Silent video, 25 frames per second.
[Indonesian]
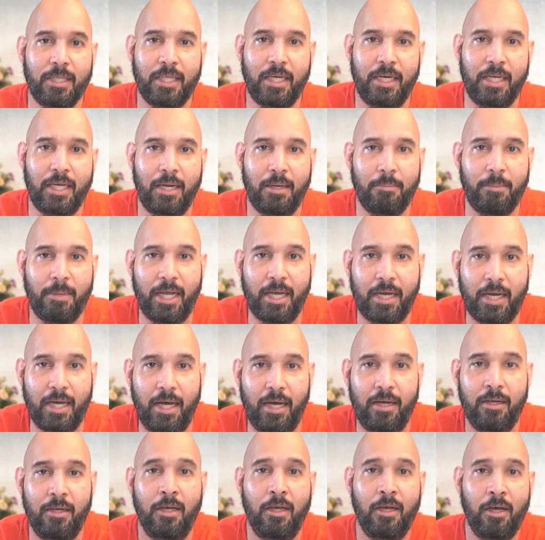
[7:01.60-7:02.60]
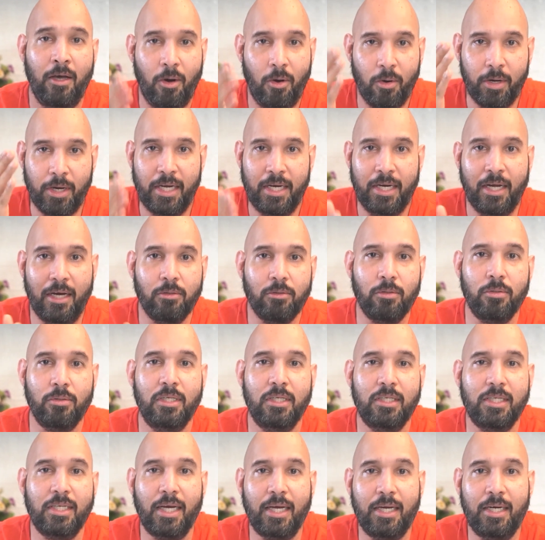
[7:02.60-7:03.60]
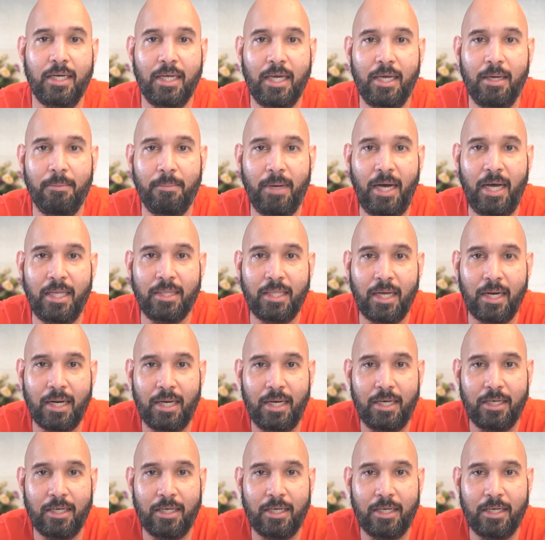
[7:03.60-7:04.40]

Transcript: pertandingan mereka. Oke, okay, now to the second game antara